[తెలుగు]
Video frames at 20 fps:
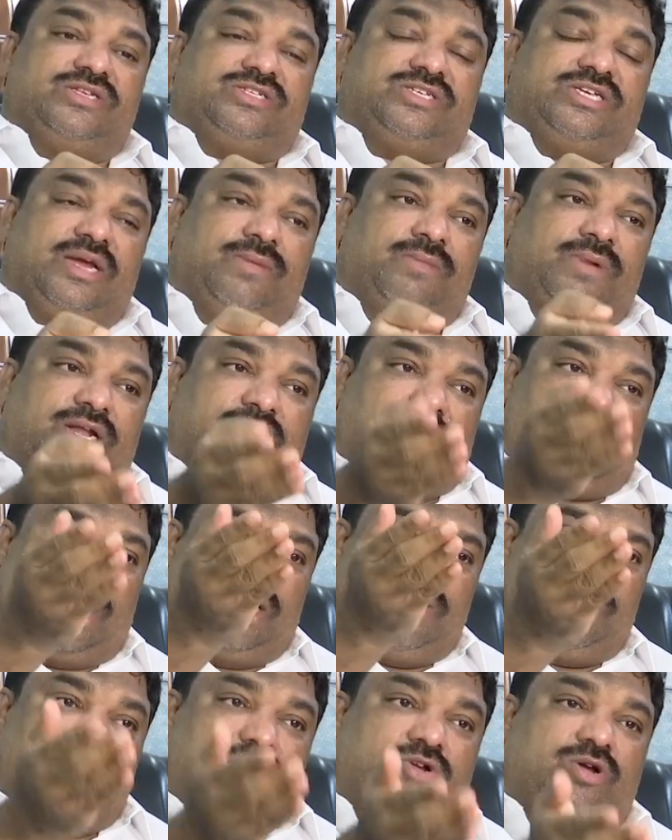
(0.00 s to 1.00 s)
సీఎం గారు
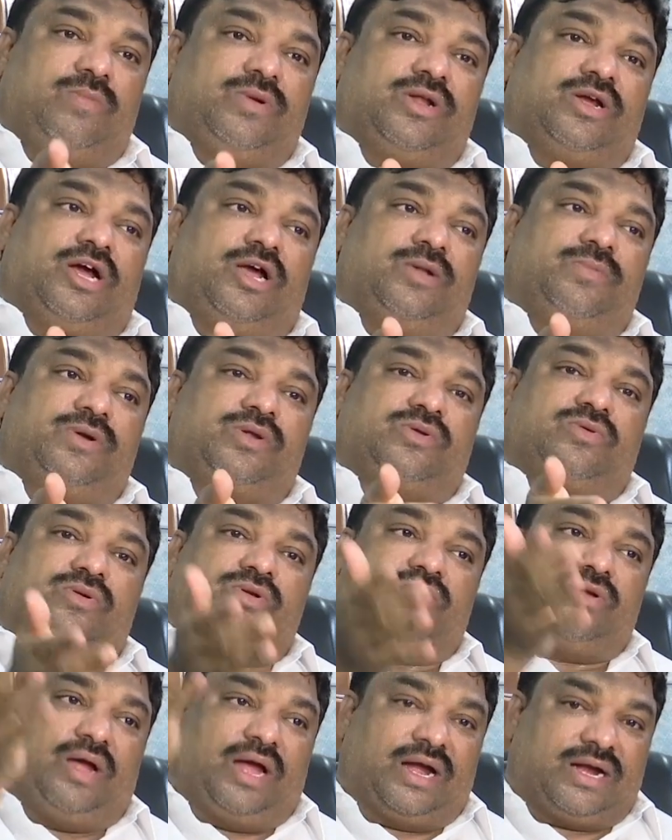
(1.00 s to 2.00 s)
కాలు పట్టుకోమంటే కాలు
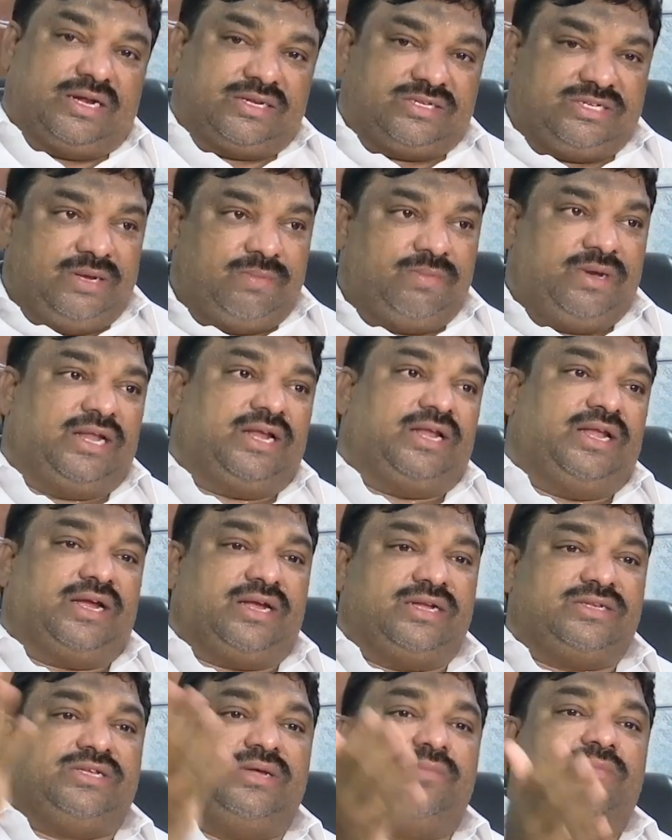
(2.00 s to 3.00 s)
పట్టుకుంటాం అక్కడ సీఎం గారు కానీ
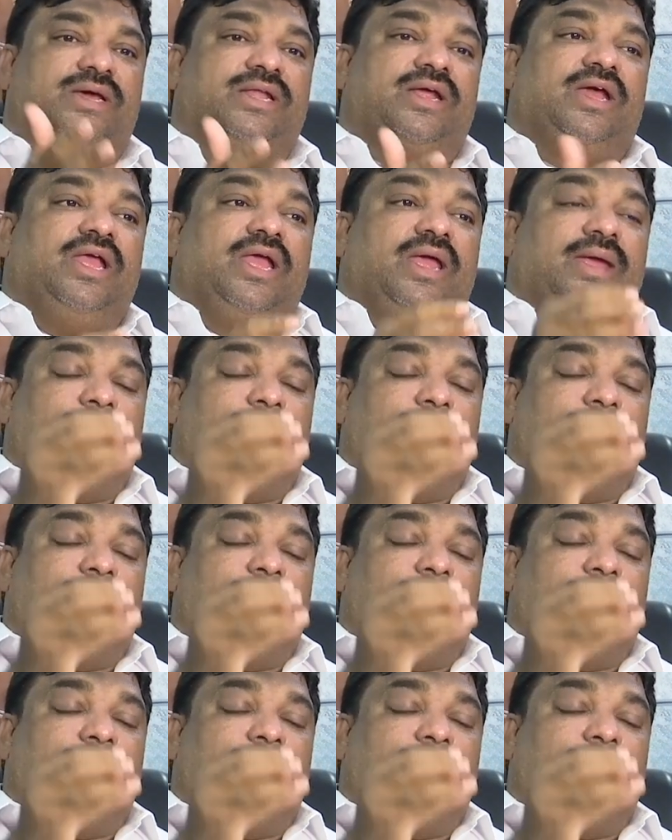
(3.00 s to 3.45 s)
ఇక్కడ సీఎం గారు